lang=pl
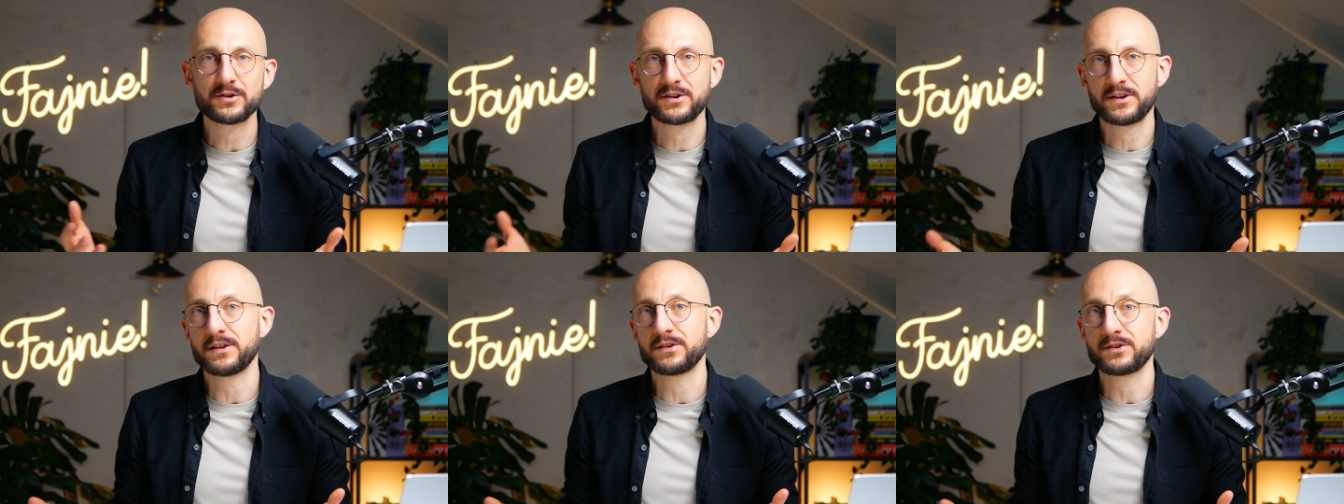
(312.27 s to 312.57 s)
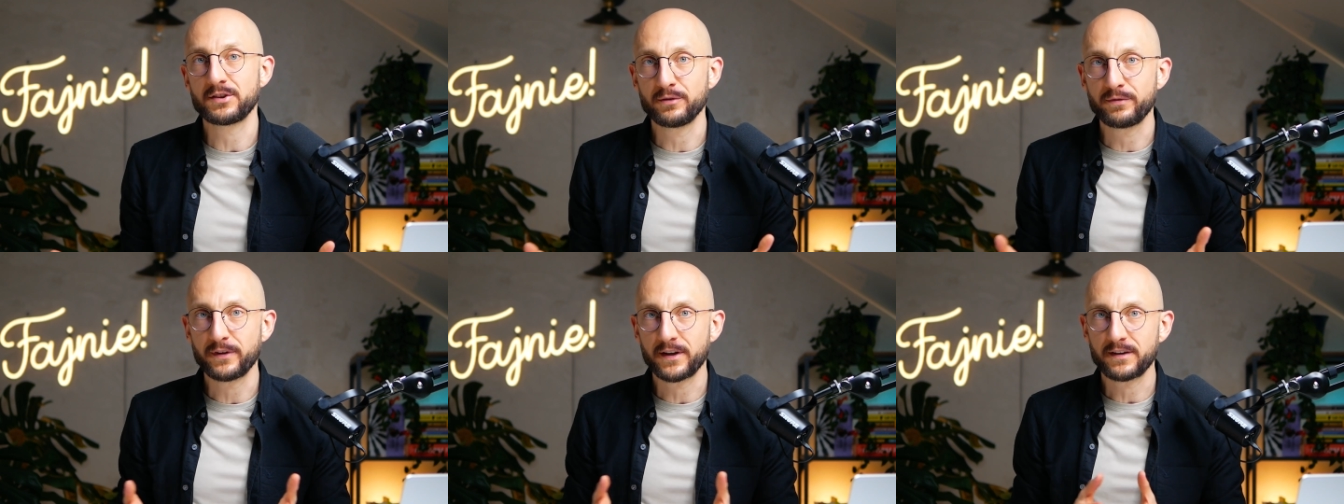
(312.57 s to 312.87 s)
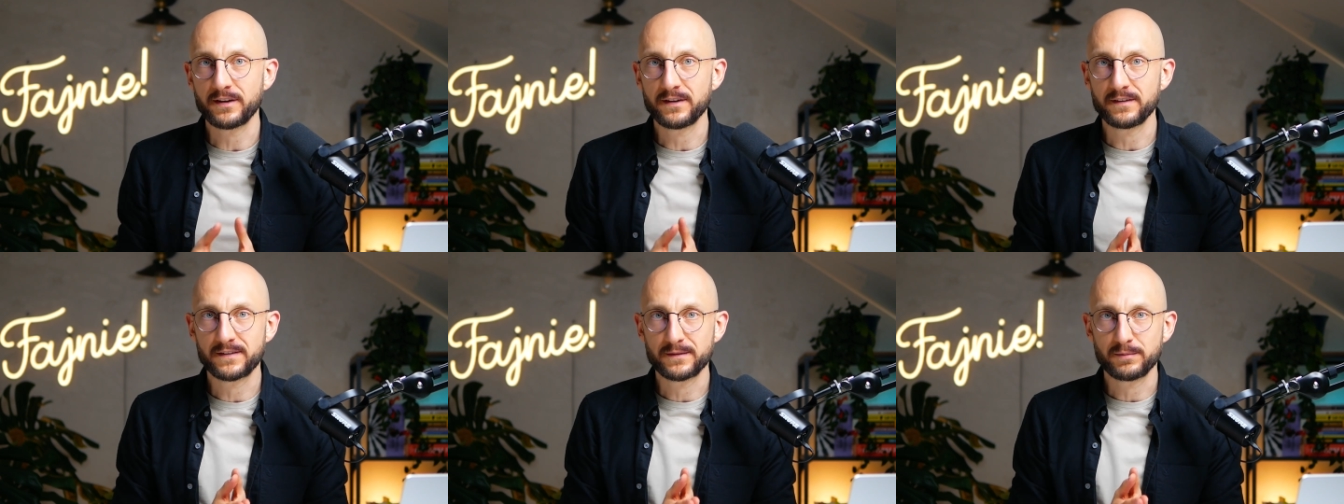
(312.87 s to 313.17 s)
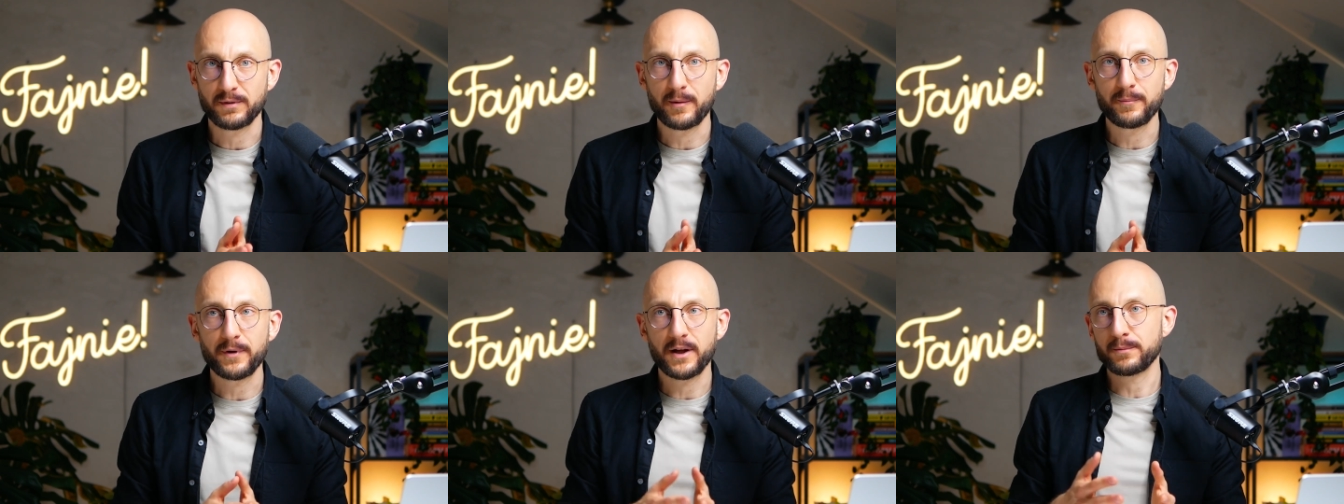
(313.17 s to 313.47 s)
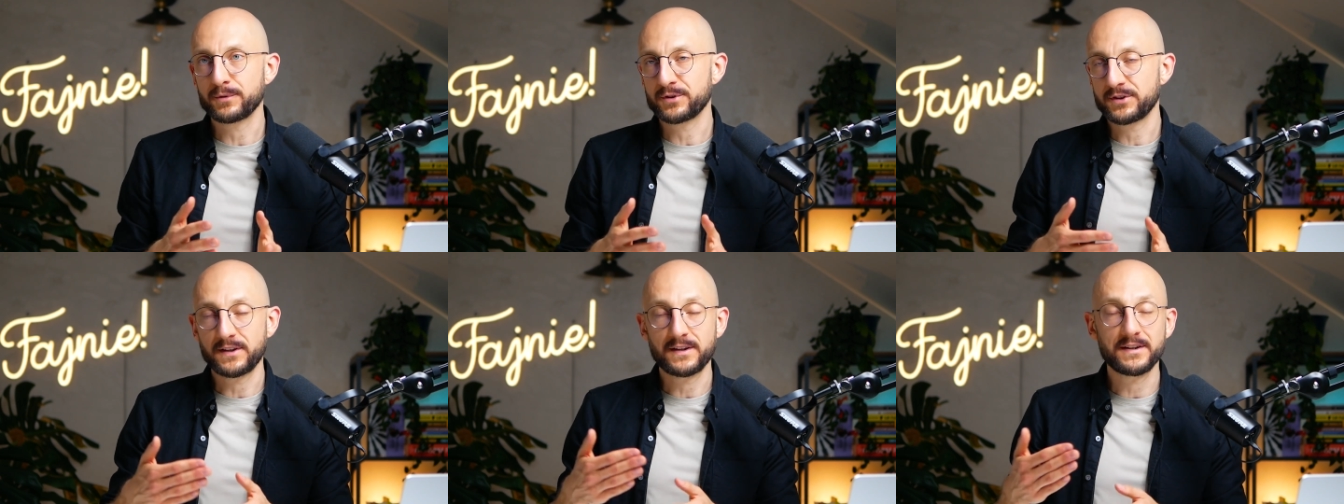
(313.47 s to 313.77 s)
że ta nasza oferta jest słaba
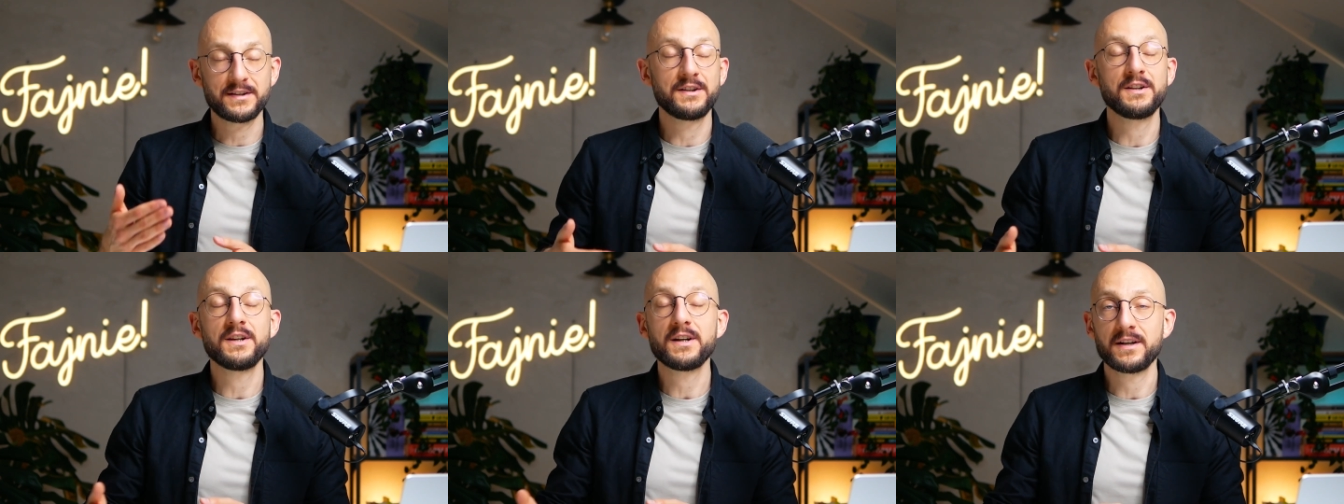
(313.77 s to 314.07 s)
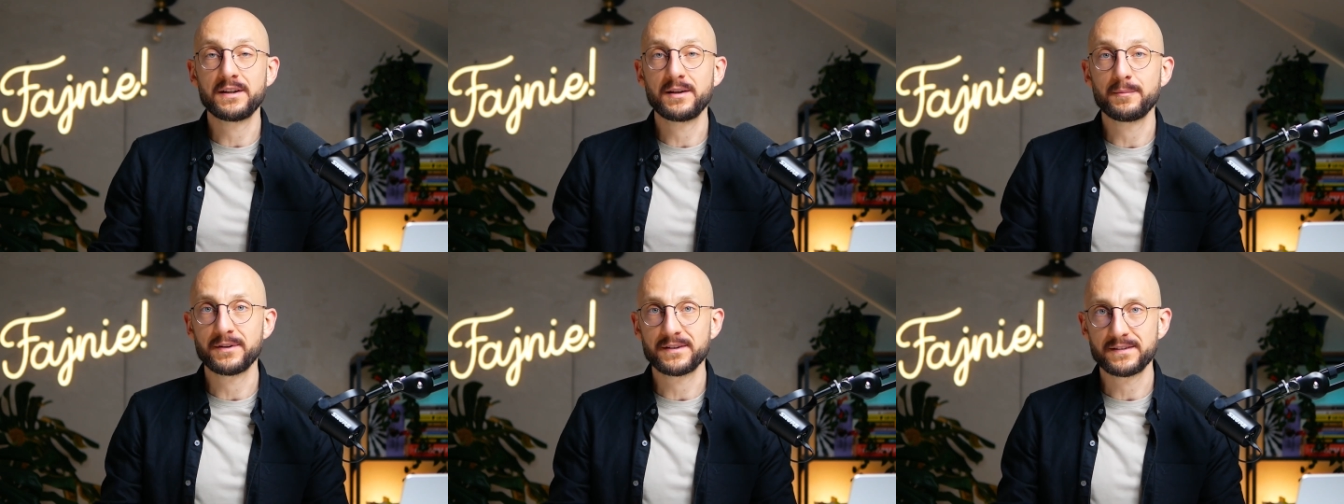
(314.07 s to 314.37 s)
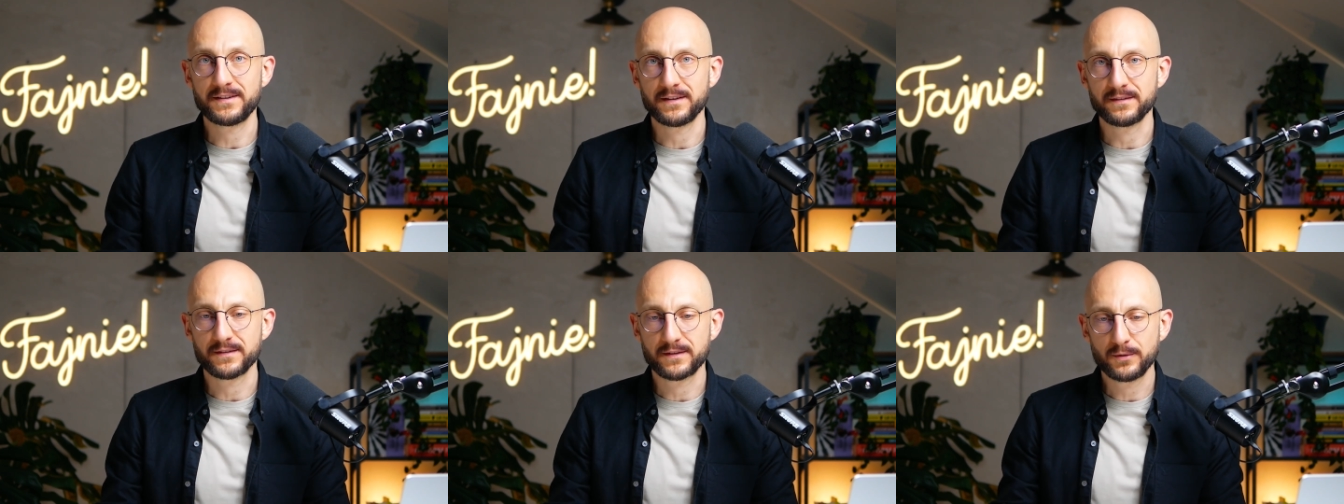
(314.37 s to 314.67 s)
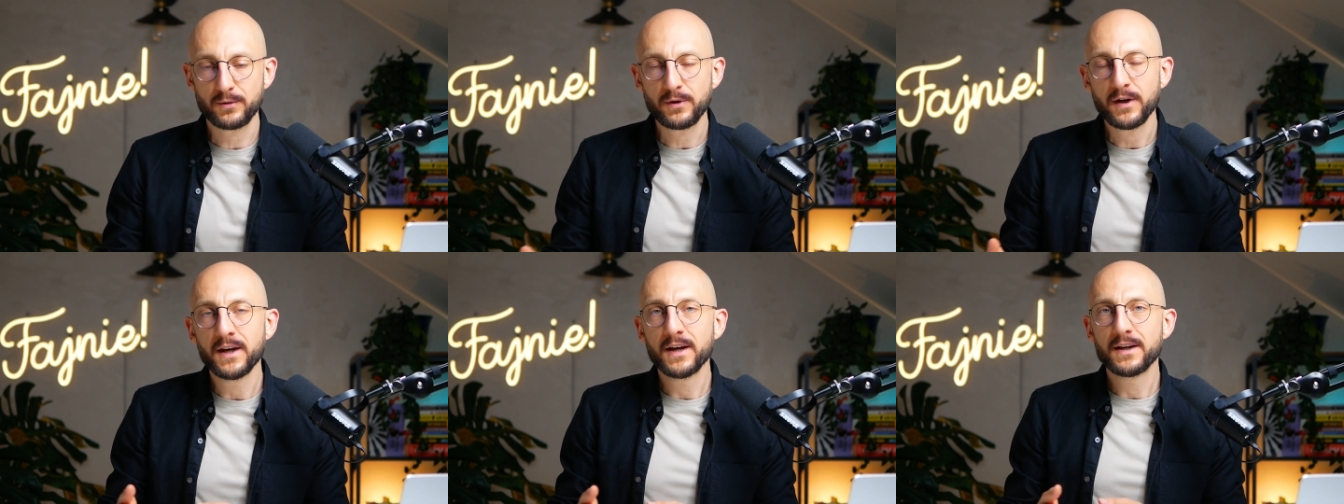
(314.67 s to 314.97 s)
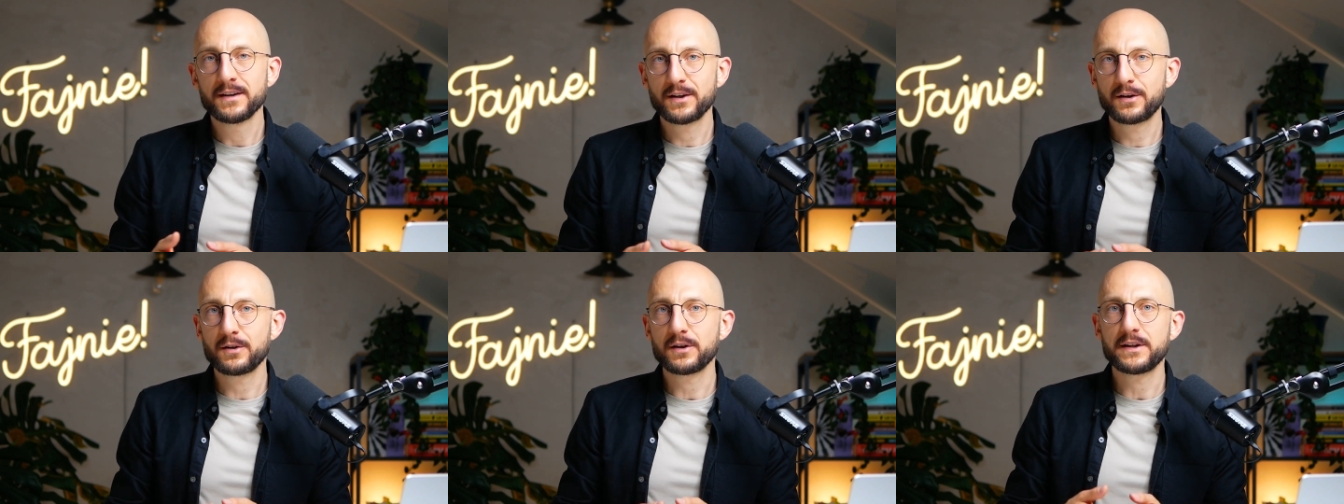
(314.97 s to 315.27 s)
albo że technika nie ma sensu,
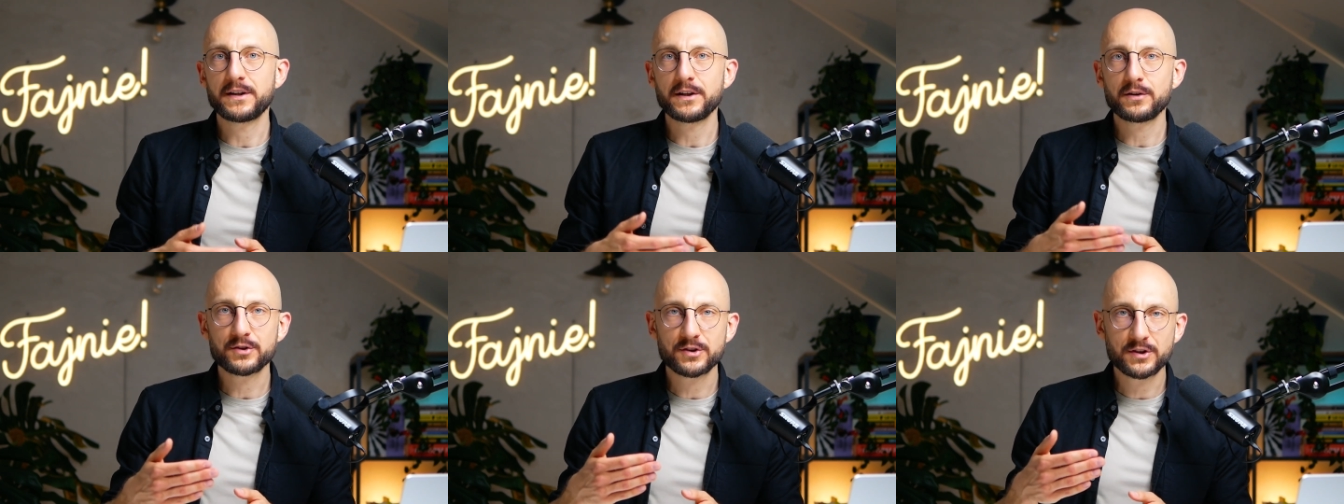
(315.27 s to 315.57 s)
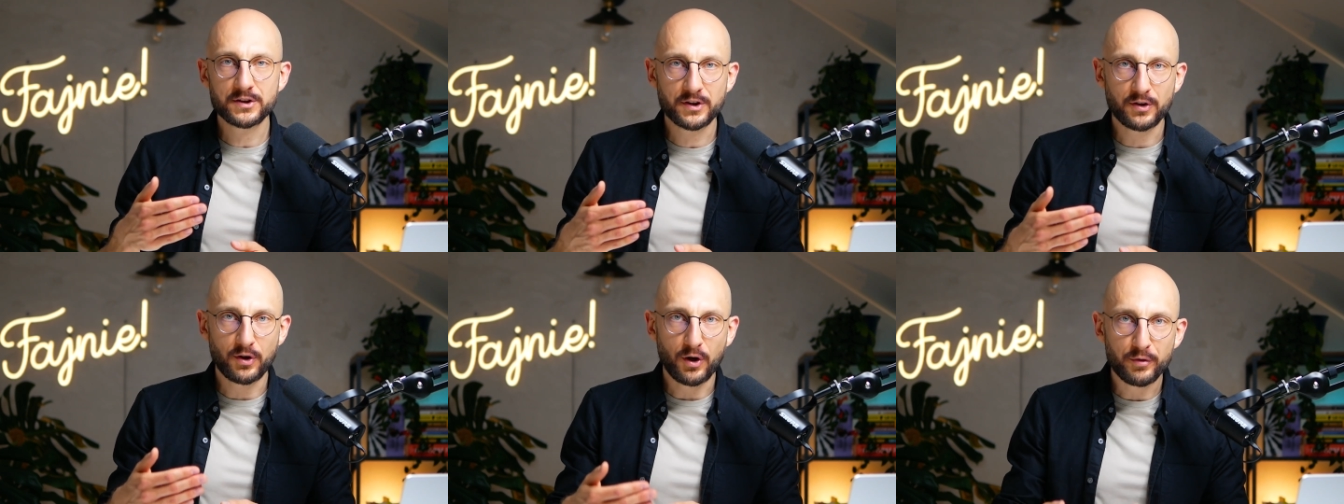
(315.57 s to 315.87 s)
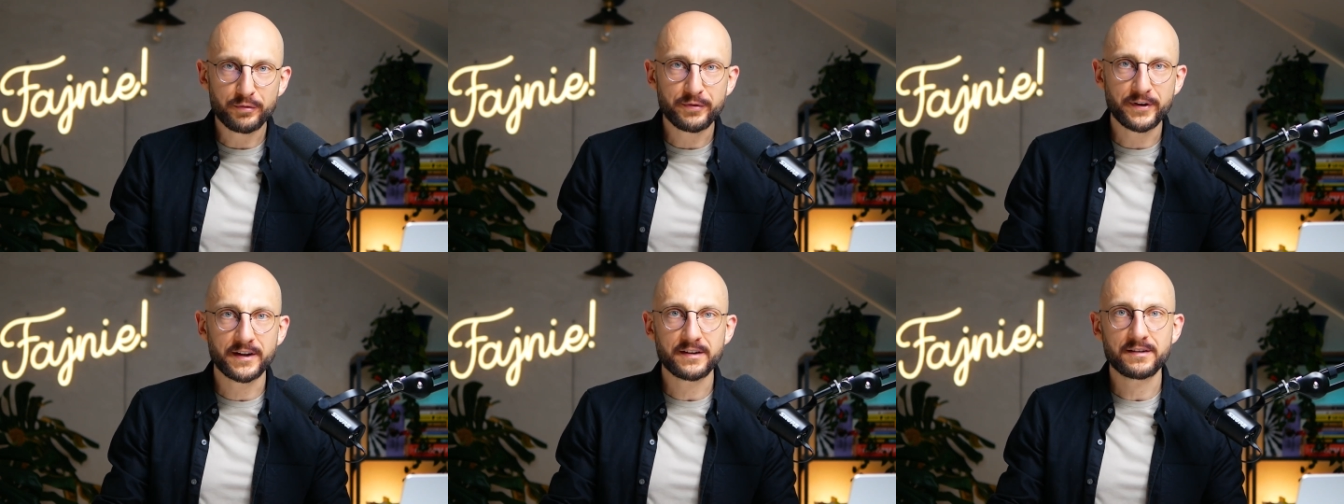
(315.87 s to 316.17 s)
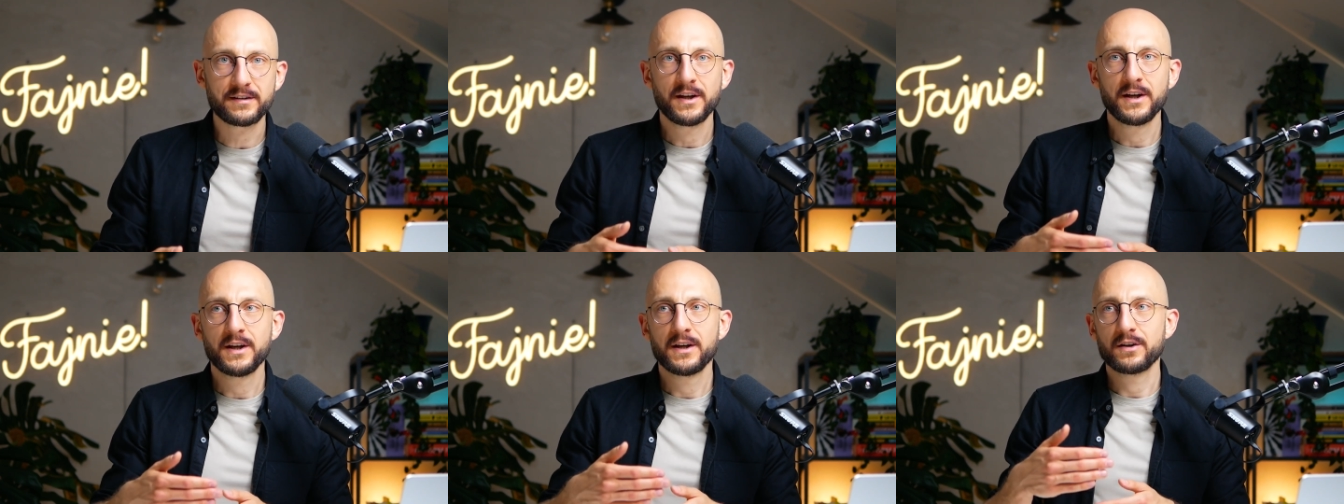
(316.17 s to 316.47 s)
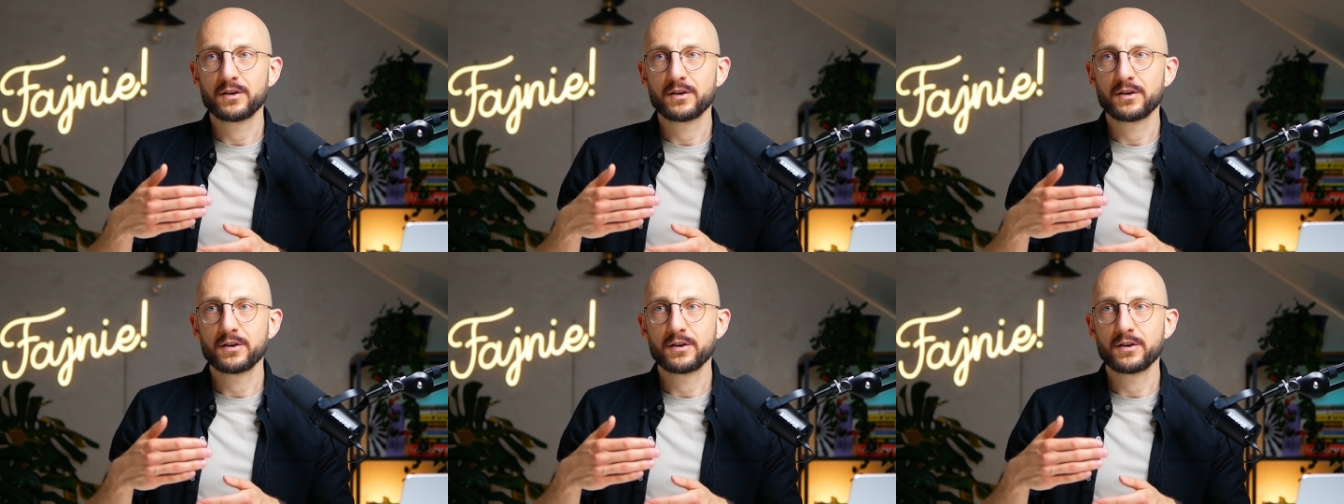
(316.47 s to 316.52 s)
tylko dlatego, że tych ofert,